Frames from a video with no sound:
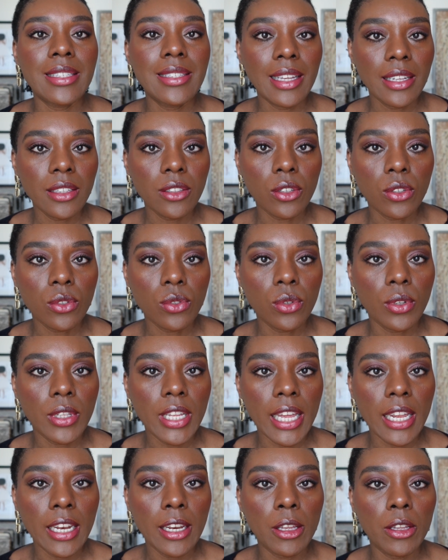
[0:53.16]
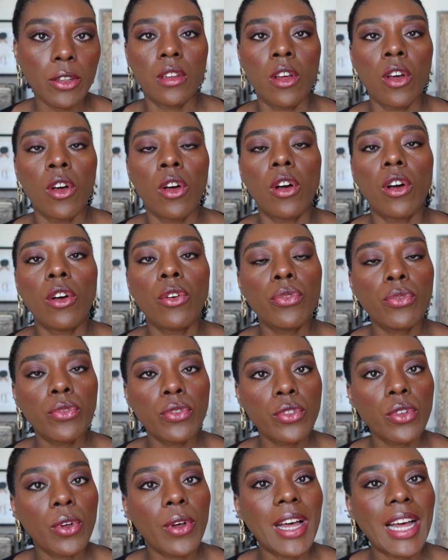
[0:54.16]
intentionnelle en
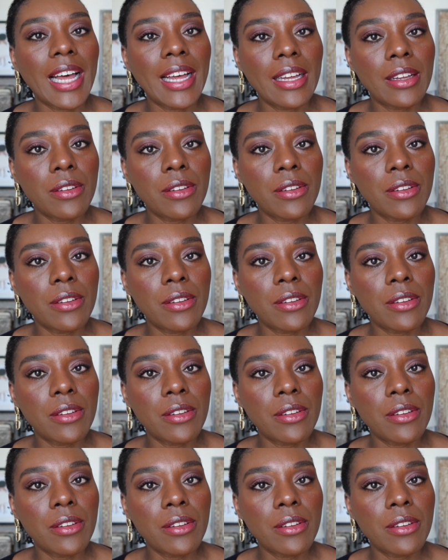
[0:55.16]
faisant